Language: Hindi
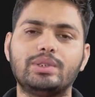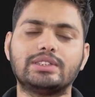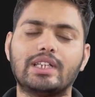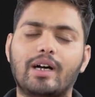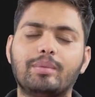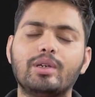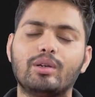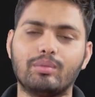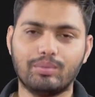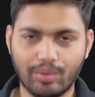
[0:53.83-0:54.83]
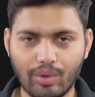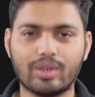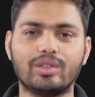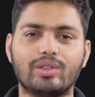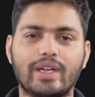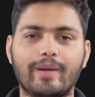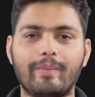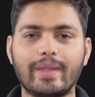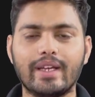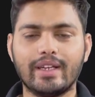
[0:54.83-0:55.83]
आप फोड़ दोगे
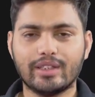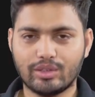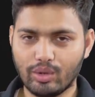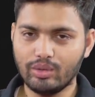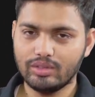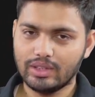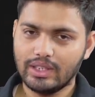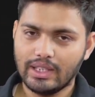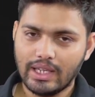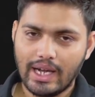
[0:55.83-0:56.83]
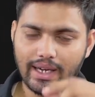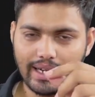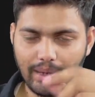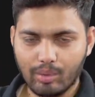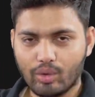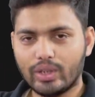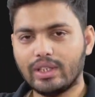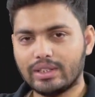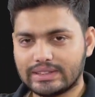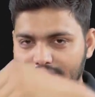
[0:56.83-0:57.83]
तो अगर आपको कोई
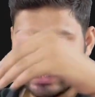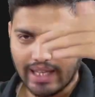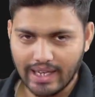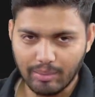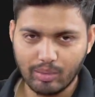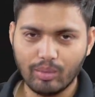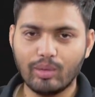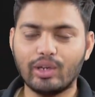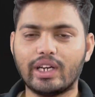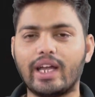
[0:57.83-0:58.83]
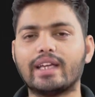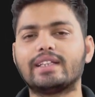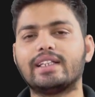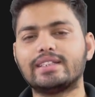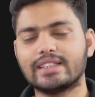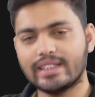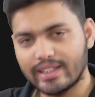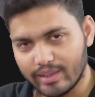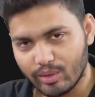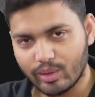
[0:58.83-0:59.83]
रिश्तेदार आपको बोल रहा है कि तेरे से
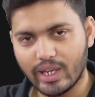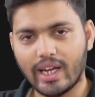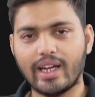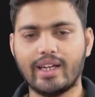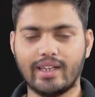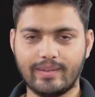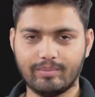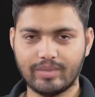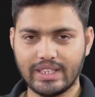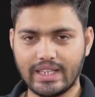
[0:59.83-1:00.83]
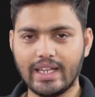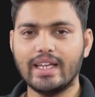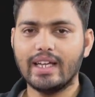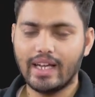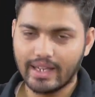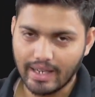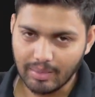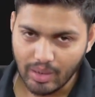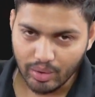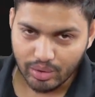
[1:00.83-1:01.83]
नहीं हो रहा है ठीक है अगर आपका
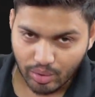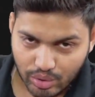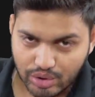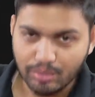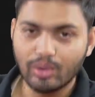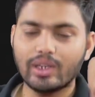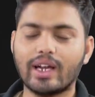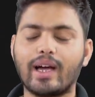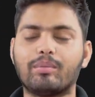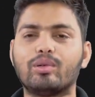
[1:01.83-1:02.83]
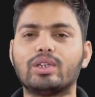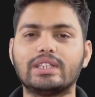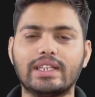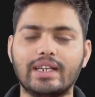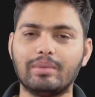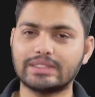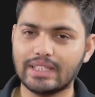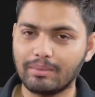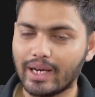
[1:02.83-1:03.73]
कोई दोस्त बोल रहा है आपको कि तेरे बस की बात